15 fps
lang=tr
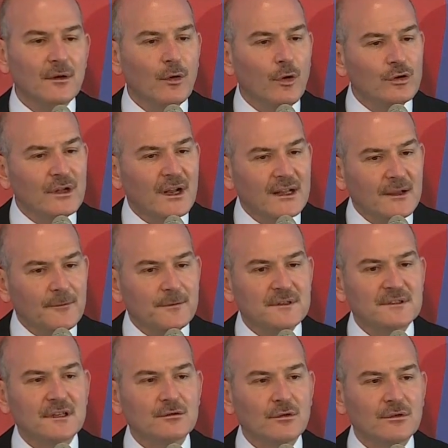Onlara da
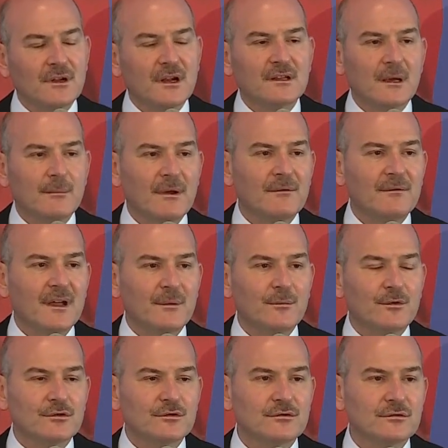fırsat, onlara da aman
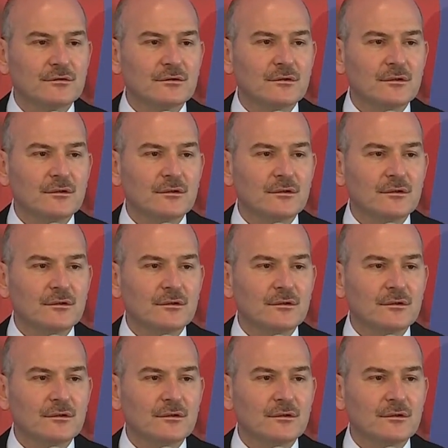vermiyoruz.